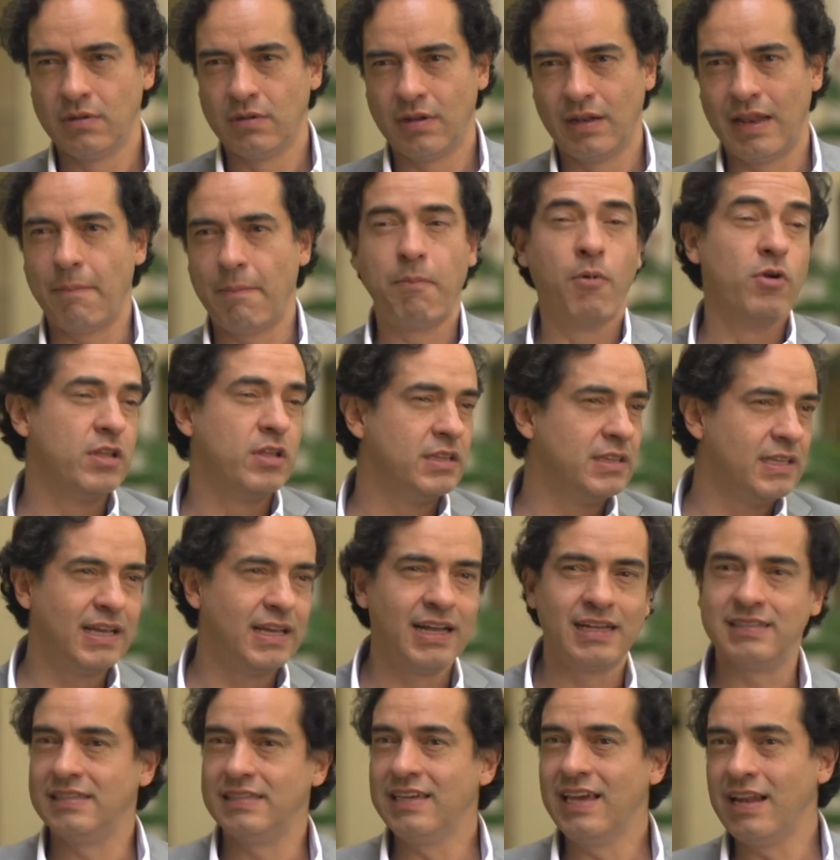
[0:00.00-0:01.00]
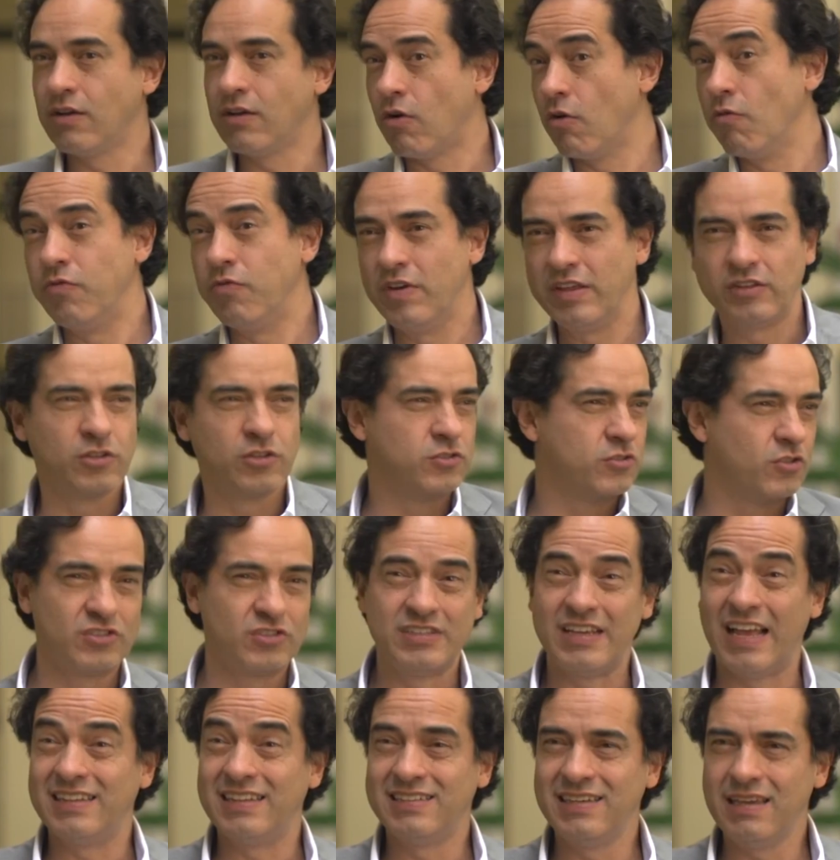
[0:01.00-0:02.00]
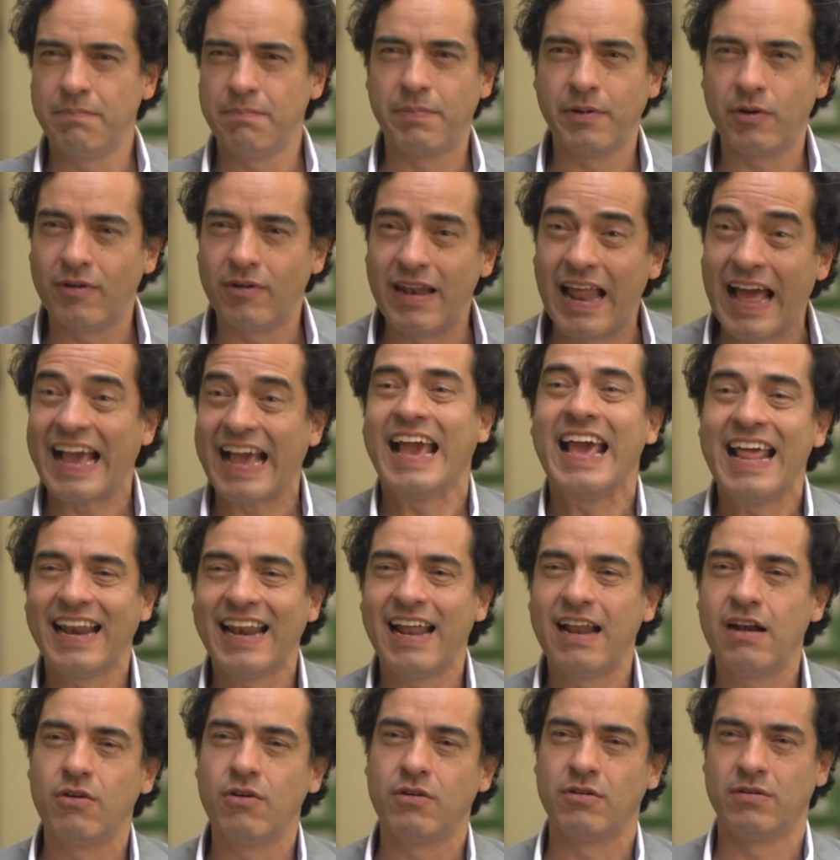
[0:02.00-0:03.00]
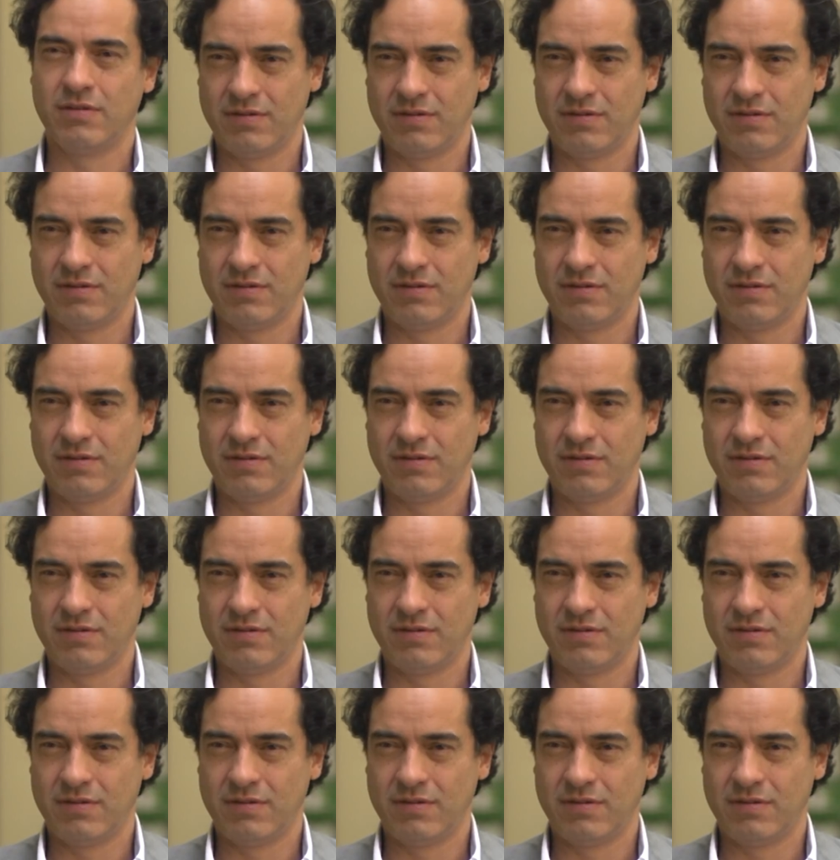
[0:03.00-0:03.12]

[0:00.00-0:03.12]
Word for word: La política sí, el conflicto social sí, pero la guerra no.